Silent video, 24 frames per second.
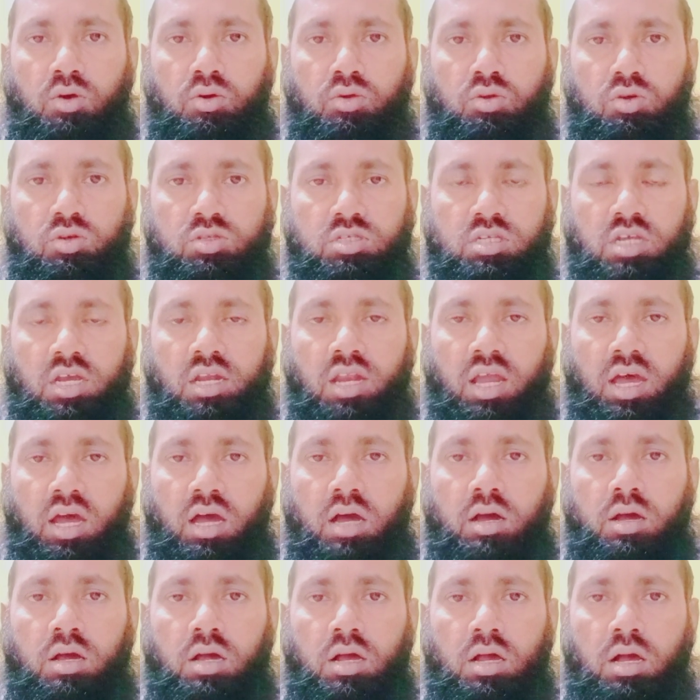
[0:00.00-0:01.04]
কোনো জেলা
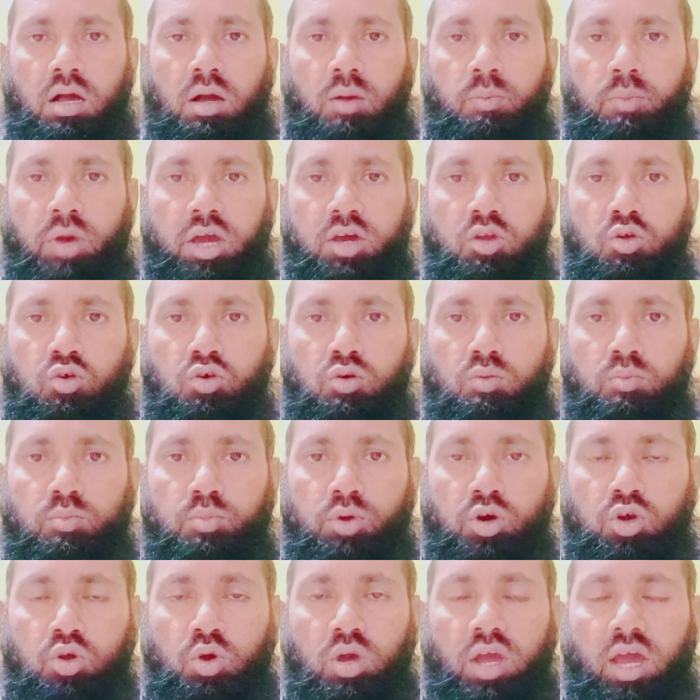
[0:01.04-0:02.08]
বা এরকম
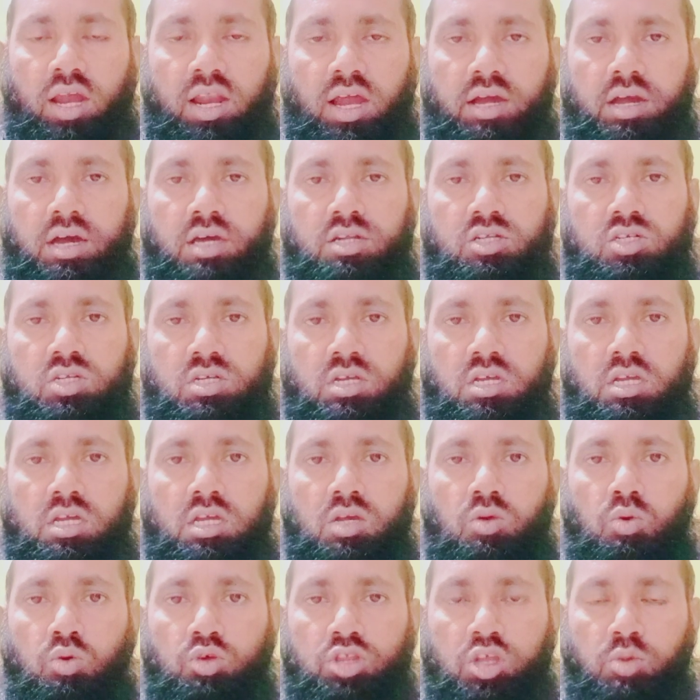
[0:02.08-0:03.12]
বড় এলাকার সে
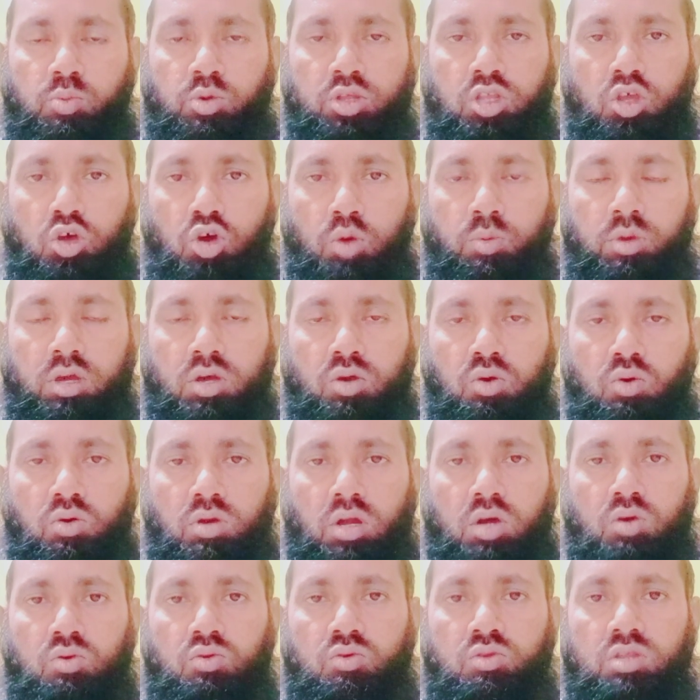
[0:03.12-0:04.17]
অধিপতি হবে কোনো
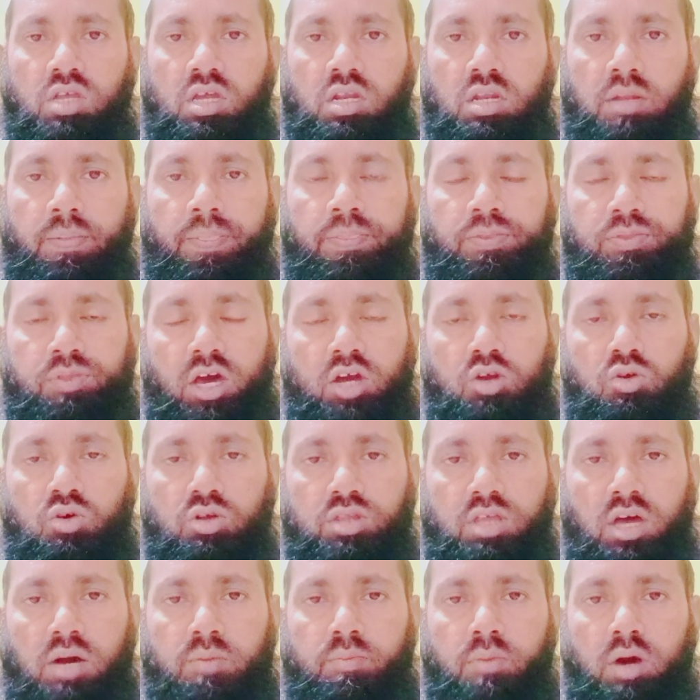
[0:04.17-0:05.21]
না কোনো দিন তার
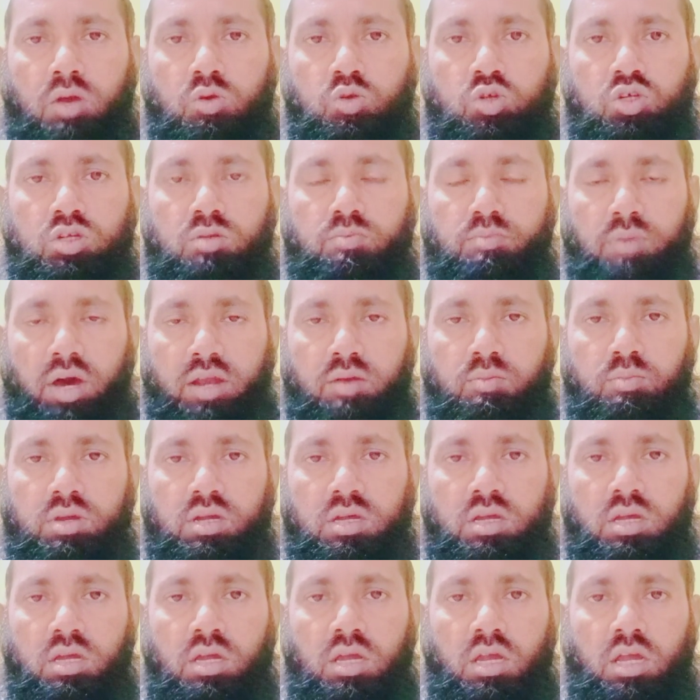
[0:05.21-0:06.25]
কথা মানুষ মানবে
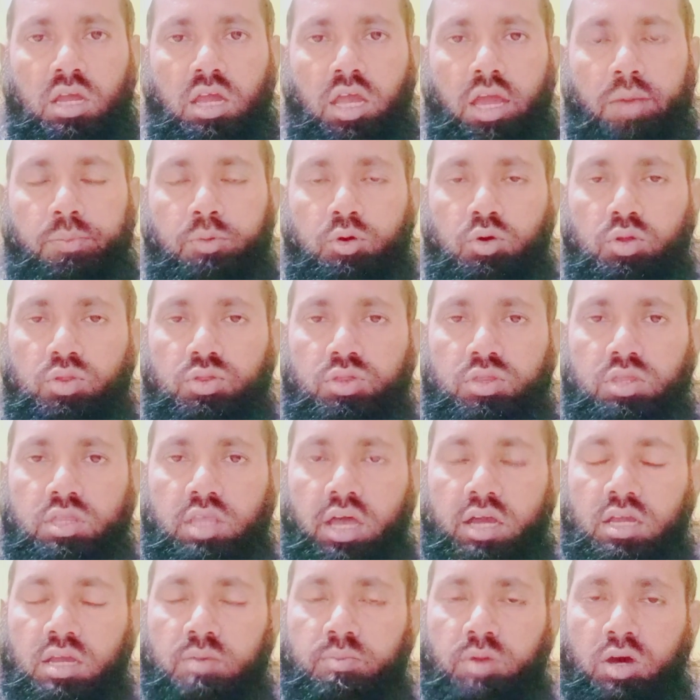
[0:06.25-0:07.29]
এবং
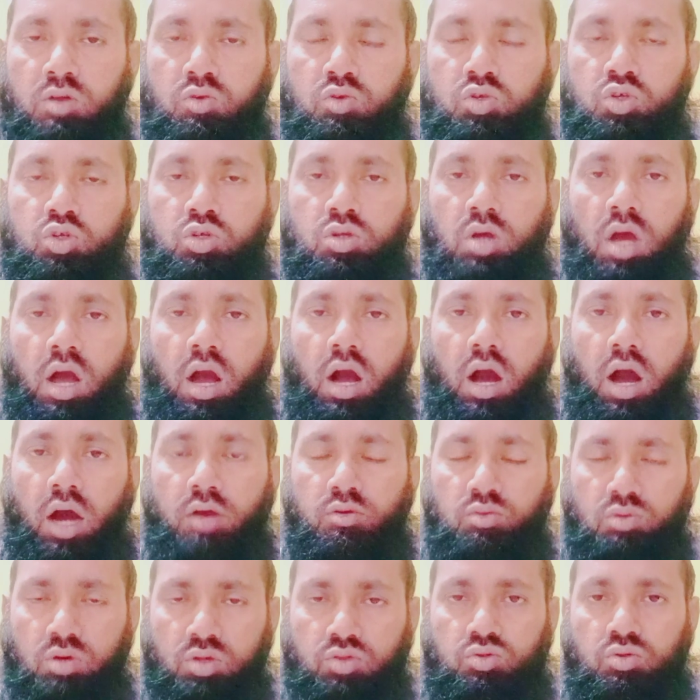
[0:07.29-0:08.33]
তাকে মানুষ
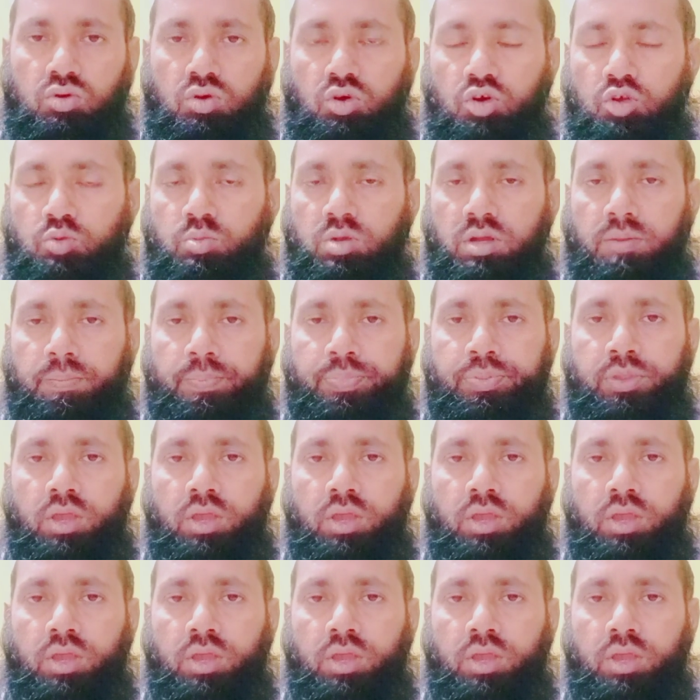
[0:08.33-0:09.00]
আনুগত্য করবে